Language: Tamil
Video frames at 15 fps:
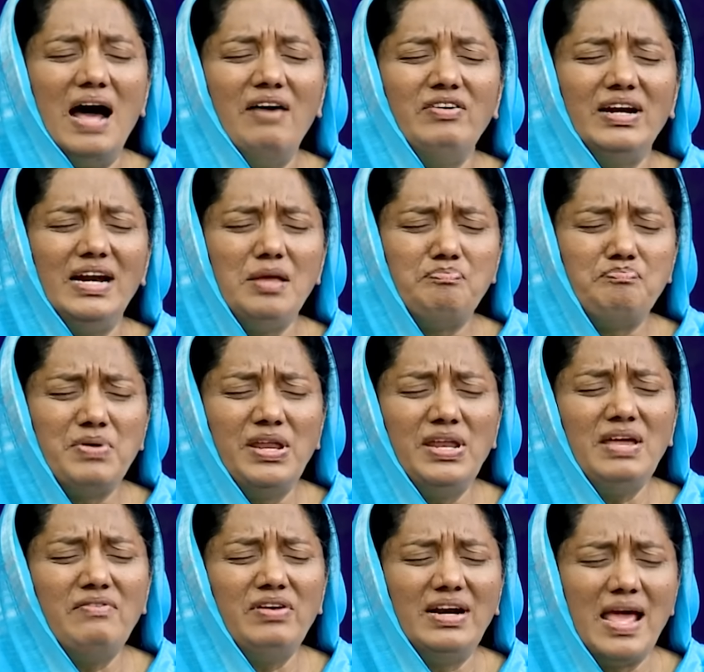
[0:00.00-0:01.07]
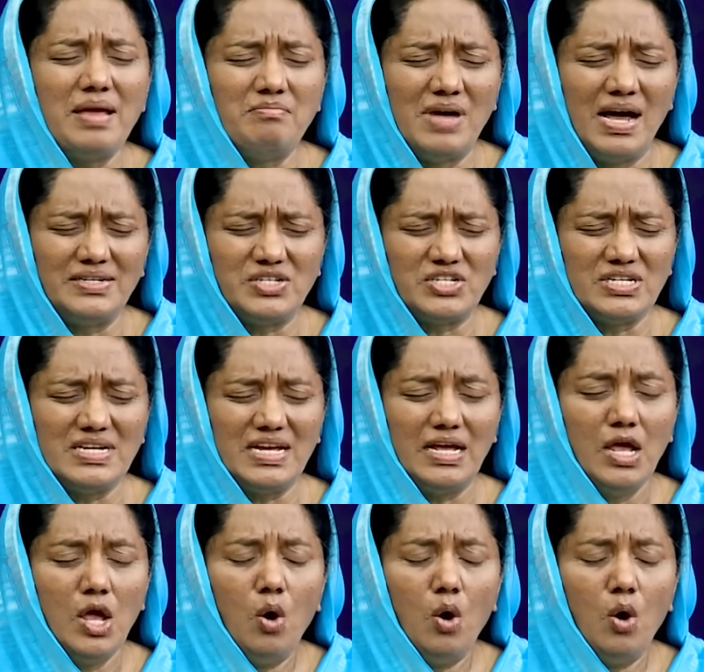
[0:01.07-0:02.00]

அவர்களை பெரியவர்களாய் மாற்றுங்க